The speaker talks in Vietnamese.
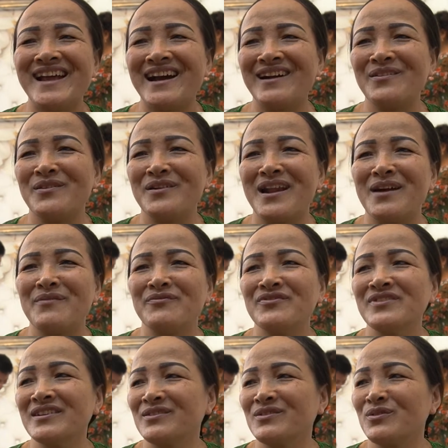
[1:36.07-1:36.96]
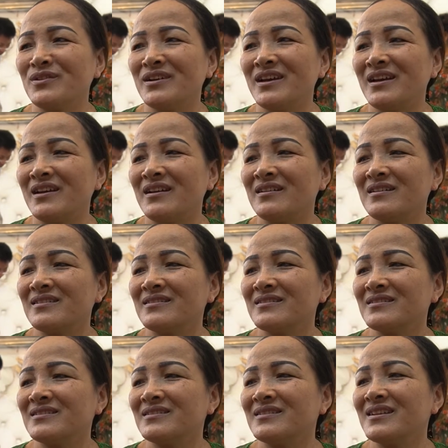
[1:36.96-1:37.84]
đang còn làm việc, tôi nghe
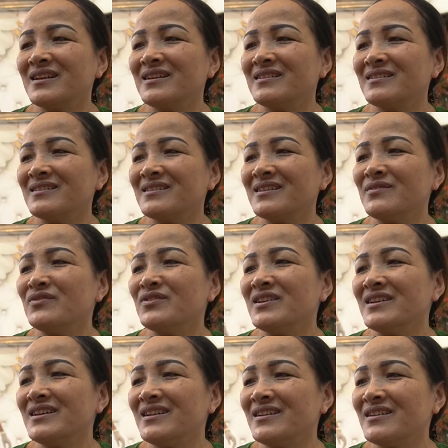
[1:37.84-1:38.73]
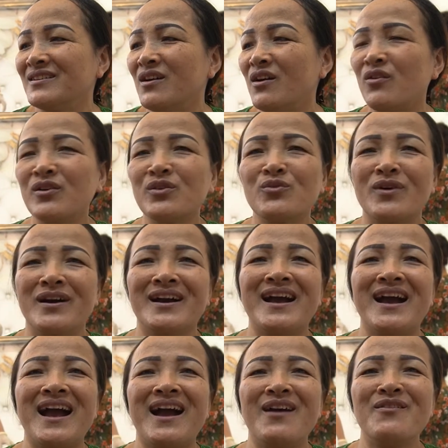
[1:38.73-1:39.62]
trên tivi nói quảng
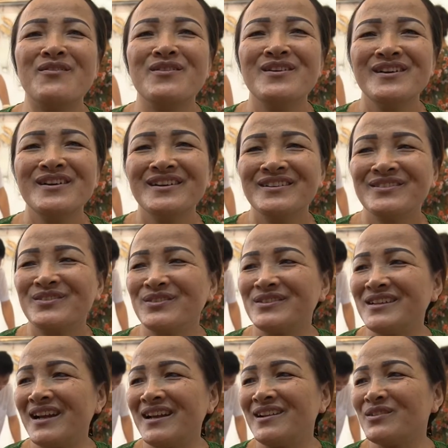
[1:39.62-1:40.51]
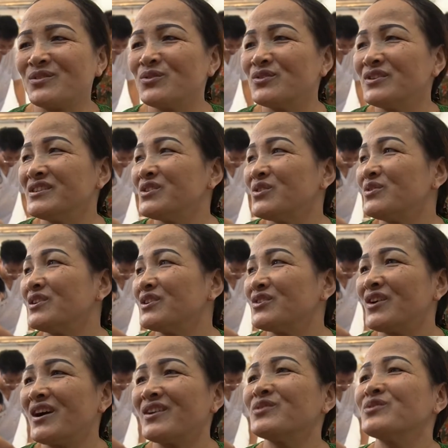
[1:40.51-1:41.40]
cáo Tôi chạy lại tôi ghi số điện
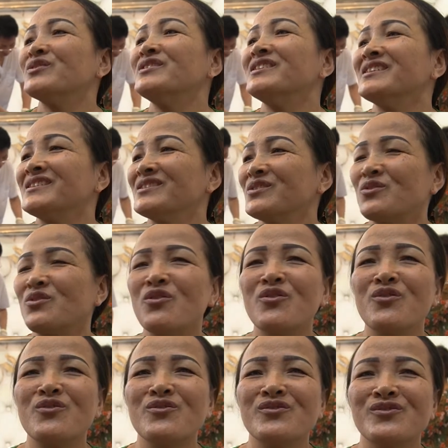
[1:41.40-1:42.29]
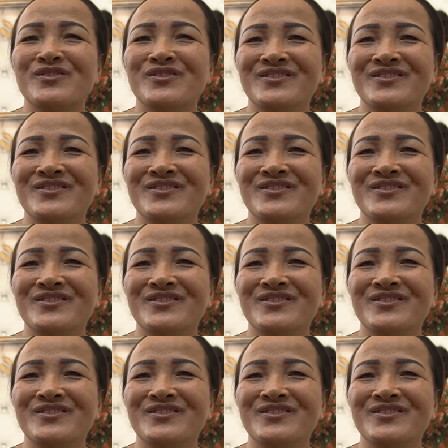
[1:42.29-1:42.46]
thoại rồi tôi điện cho cô